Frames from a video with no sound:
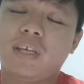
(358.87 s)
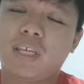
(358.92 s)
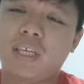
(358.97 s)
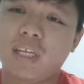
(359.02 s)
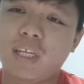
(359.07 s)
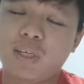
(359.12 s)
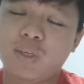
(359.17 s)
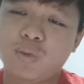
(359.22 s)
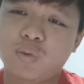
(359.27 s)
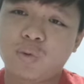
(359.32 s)

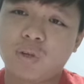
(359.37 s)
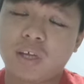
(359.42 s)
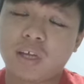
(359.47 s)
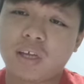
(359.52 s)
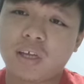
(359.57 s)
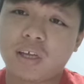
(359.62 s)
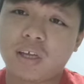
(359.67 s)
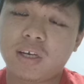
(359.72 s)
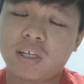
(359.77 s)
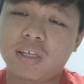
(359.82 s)
Ini
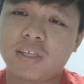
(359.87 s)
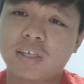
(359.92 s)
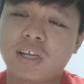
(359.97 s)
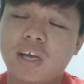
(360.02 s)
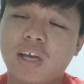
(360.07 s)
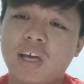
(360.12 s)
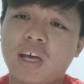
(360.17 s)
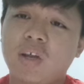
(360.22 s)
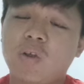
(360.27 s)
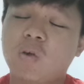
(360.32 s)
sudah
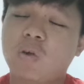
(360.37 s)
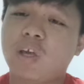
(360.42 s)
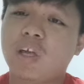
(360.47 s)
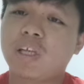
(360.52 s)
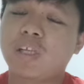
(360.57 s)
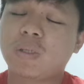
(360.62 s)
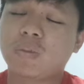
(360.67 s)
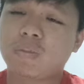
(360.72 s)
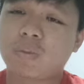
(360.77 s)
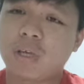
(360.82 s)
disahkan
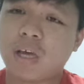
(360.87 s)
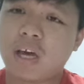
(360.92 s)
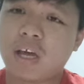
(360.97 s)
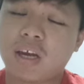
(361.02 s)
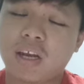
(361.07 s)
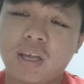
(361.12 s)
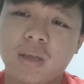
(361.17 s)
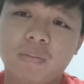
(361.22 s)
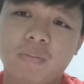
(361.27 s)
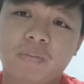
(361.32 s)
oleh
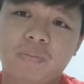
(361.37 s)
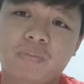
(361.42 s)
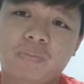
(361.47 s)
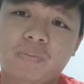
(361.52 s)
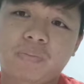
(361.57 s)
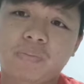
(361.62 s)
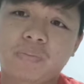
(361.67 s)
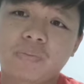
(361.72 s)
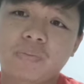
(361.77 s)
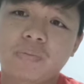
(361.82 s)
SPRM.
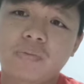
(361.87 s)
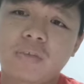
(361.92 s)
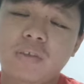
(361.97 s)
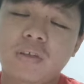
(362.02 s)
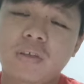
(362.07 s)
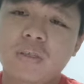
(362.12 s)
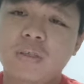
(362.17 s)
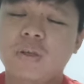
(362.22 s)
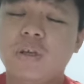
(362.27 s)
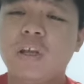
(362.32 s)

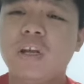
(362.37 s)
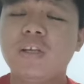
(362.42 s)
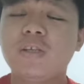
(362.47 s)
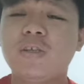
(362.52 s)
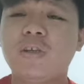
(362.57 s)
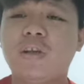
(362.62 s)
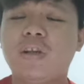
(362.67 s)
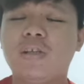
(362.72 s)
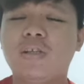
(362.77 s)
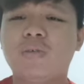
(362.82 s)

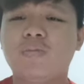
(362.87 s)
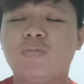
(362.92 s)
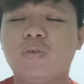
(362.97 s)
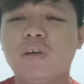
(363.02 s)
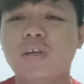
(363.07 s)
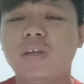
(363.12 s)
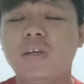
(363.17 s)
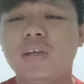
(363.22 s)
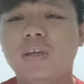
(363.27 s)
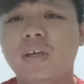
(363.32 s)
Saudara-saudara
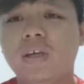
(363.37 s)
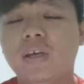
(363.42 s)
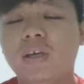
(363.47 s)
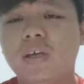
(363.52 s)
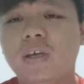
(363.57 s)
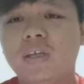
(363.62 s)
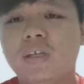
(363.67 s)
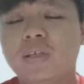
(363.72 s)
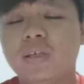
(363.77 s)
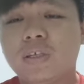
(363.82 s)
semua,
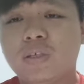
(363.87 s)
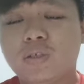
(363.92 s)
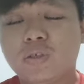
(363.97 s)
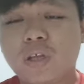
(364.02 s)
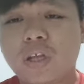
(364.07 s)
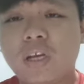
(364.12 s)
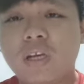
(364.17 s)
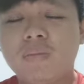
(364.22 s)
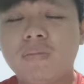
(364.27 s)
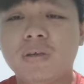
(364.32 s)

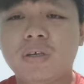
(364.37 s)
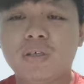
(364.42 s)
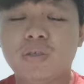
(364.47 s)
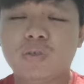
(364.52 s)
kejutan demi